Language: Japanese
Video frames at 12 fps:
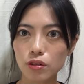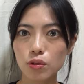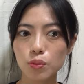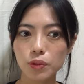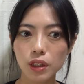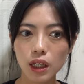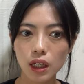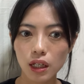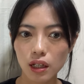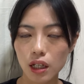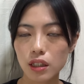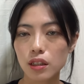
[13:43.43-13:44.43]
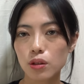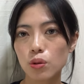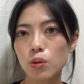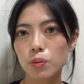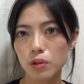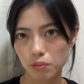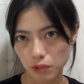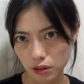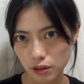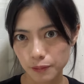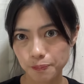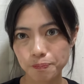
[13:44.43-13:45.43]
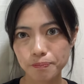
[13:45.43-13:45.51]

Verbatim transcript: うのもね、ありだと思います。